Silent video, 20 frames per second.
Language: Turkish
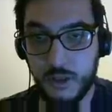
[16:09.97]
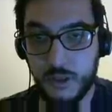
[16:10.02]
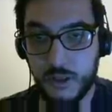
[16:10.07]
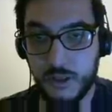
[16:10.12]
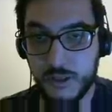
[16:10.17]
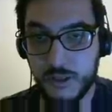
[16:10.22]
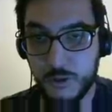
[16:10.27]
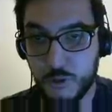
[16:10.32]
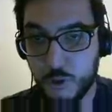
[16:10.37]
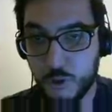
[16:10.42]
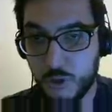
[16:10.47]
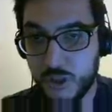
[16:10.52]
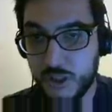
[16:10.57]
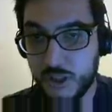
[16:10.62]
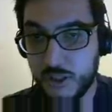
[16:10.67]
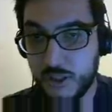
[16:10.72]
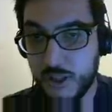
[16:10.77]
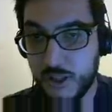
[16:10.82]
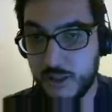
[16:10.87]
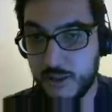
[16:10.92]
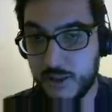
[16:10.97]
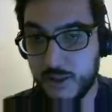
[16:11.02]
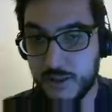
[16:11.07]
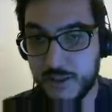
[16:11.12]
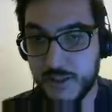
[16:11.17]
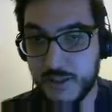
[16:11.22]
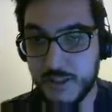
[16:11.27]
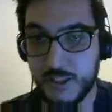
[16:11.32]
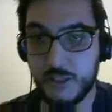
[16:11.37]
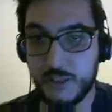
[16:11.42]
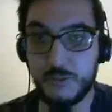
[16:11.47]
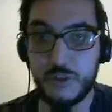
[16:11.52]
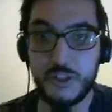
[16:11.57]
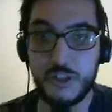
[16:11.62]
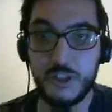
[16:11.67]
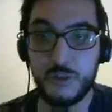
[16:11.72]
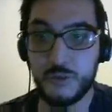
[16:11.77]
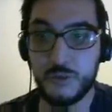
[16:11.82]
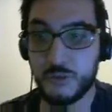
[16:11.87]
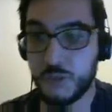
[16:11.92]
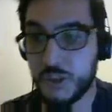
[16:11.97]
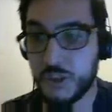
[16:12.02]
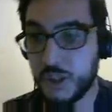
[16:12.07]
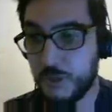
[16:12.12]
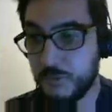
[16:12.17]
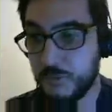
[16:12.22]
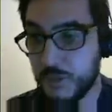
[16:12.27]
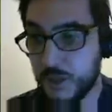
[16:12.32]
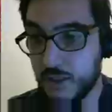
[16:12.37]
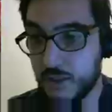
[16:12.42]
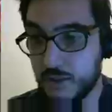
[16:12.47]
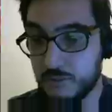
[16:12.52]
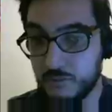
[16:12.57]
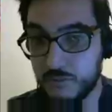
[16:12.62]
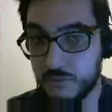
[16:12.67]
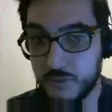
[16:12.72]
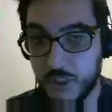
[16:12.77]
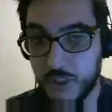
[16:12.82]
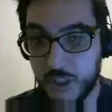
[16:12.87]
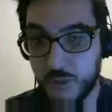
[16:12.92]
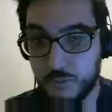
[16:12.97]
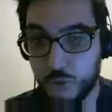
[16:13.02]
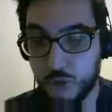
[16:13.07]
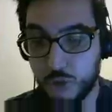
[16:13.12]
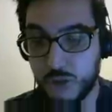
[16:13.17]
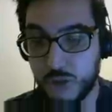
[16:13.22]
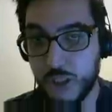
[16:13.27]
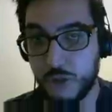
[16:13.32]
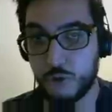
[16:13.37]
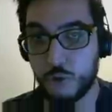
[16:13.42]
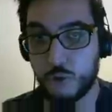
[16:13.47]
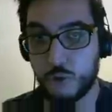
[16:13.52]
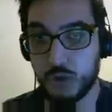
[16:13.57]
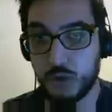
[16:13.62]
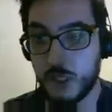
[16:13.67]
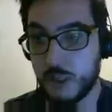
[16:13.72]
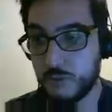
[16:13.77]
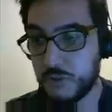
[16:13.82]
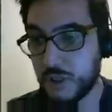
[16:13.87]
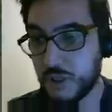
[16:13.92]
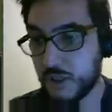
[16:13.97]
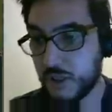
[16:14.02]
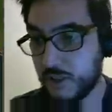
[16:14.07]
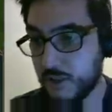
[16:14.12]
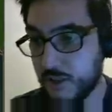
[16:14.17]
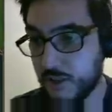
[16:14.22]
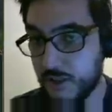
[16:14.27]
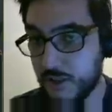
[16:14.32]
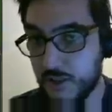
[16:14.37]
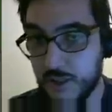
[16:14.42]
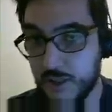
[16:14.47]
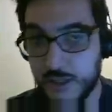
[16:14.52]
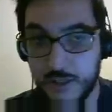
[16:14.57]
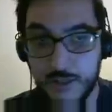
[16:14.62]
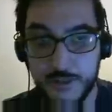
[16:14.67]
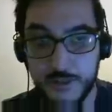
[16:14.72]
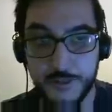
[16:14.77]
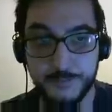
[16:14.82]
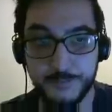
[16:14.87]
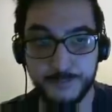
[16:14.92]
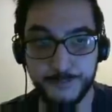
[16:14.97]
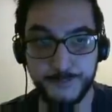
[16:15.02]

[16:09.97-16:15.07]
Aslında çok kırılganlar. Kazanabileceğimiz matchup da rakip bot lane çok rahat Karabalt... bir şekilde ilerledi.